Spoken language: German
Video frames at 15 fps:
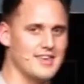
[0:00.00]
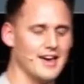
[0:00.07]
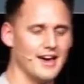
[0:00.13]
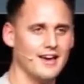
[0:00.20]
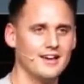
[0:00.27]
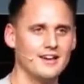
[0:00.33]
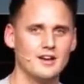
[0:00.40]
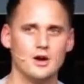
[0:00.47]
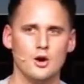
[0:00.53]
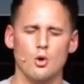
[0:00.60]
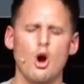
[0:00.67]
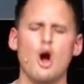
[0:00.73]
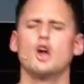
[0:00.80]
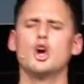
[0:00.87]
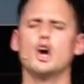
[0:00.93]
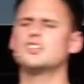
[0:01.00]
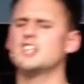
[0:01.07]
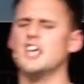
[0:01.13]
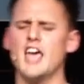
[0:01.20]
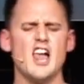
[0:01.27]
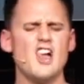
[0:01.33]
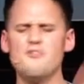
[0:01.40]
Ja, oh Gott,
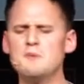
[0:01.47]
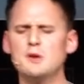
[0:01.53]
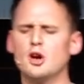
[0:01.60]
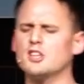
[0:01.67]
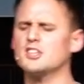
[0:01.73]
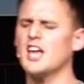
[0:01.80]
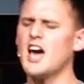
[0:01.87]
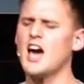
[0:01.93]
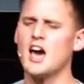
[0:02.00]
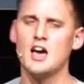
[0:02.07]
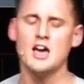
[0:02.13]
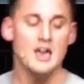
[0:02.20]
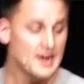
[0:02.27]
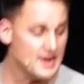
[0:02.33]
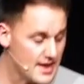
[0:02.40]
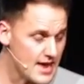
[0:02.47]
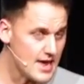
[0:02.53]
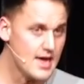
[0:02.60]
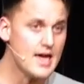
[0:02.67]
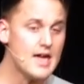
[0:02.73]
hey, helf mir doch da. Nee,